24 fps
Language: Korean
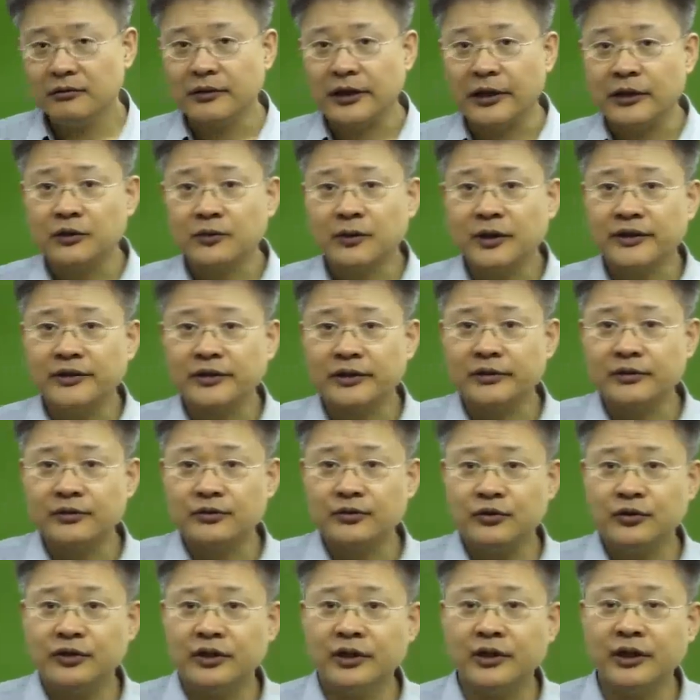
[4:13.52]

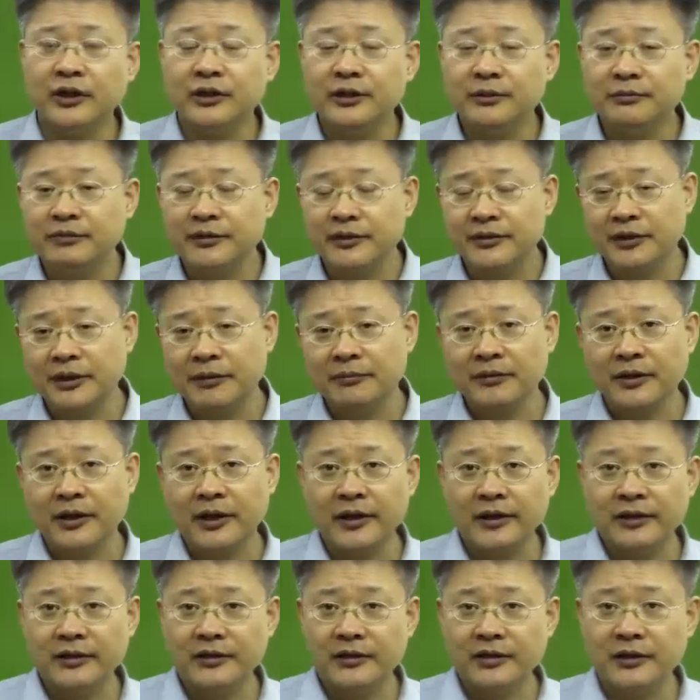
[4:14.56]
XYZ축이니까 2분의 3
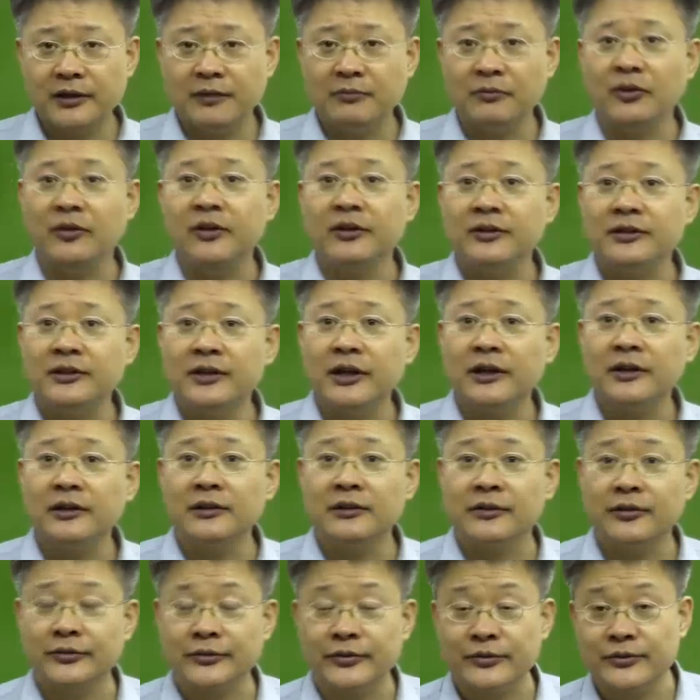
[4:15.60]
KT 뭐 이런 이야기를
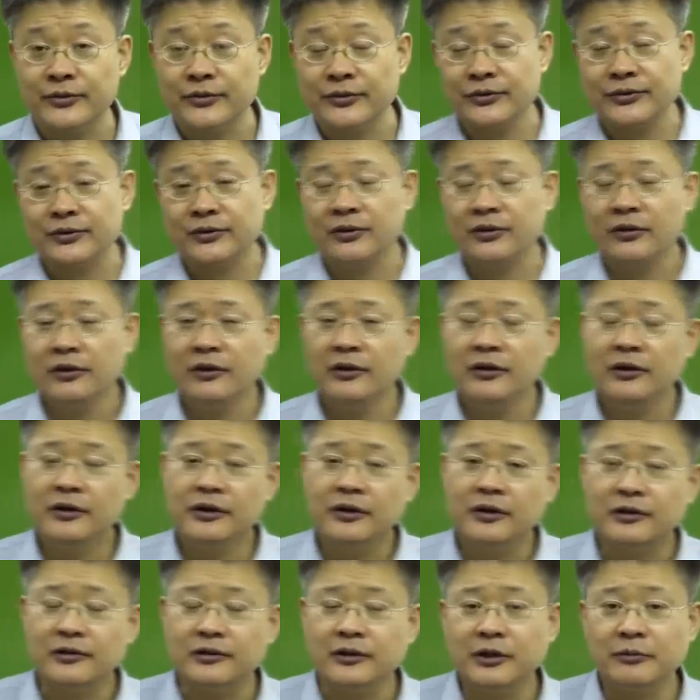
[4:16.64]
드렸었죠. 그죠?
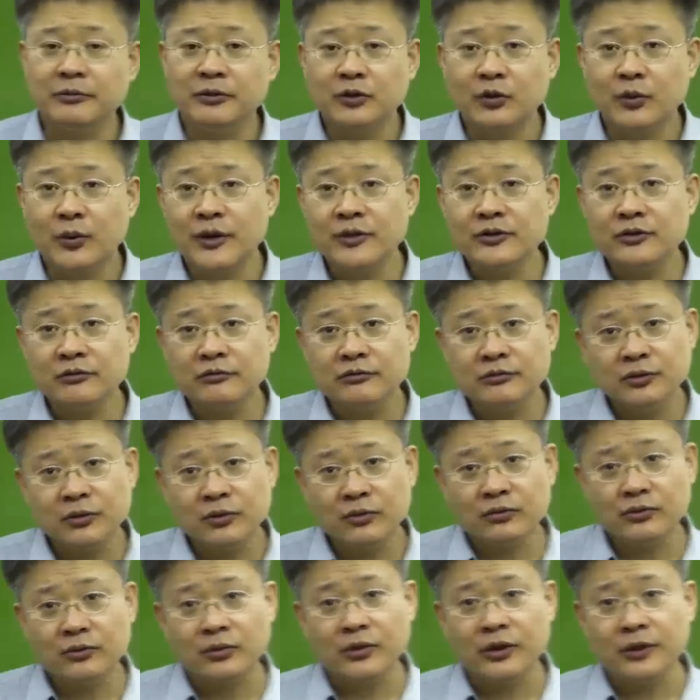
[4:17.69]
그 다음에 또
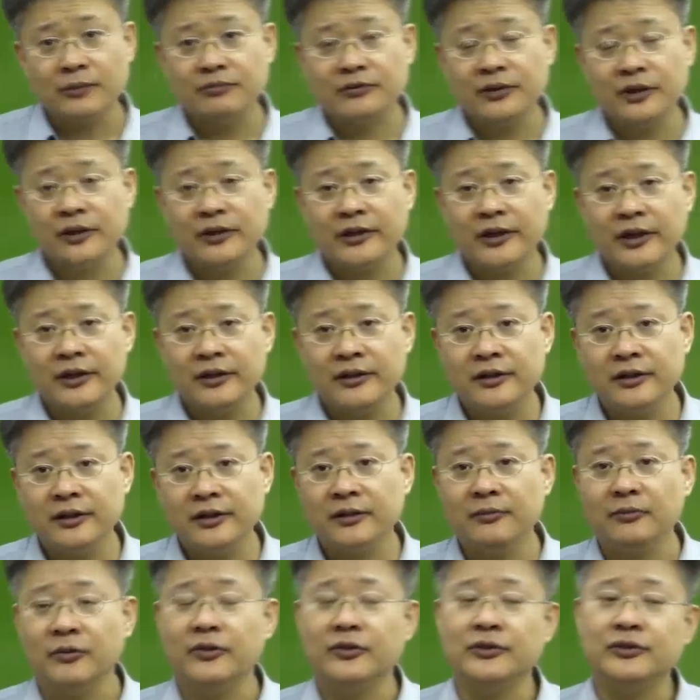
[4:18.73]
회전운동은 또 2분의 1
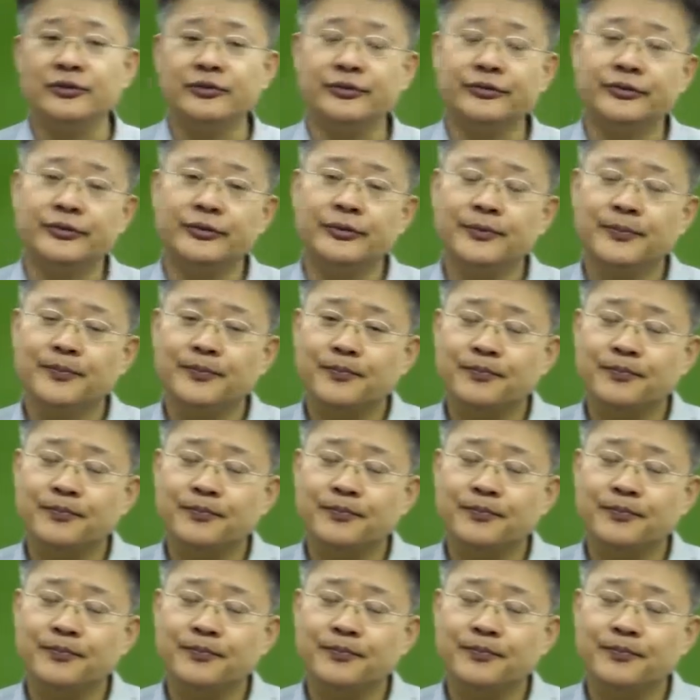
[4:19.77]
KT 뭐 이런 식으로